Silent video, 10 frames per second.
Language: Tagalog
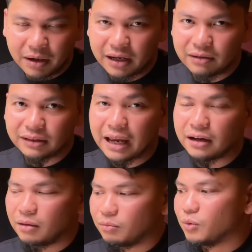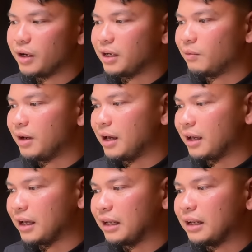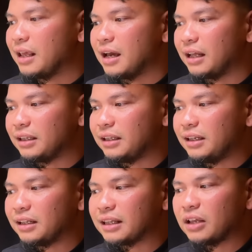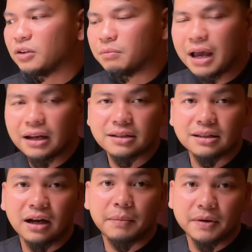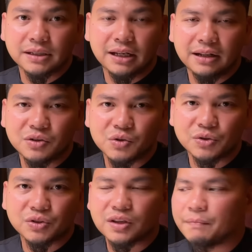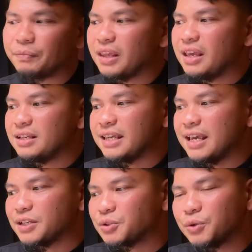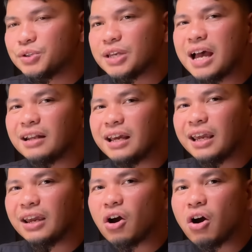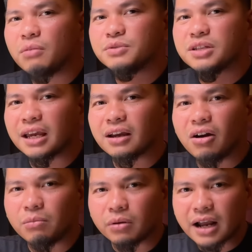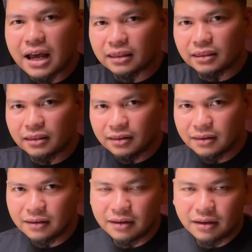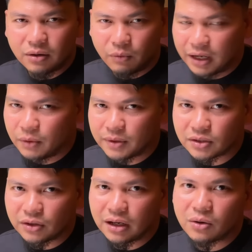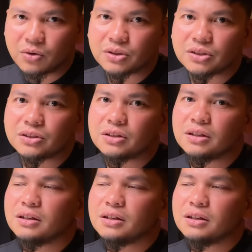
magkaroon tayo ng buhay na walang hanggan at hindi na tayo dumanas ng kaparusahan ng Diyos. Si Jesus ang naging object of wrath while he was on the cross.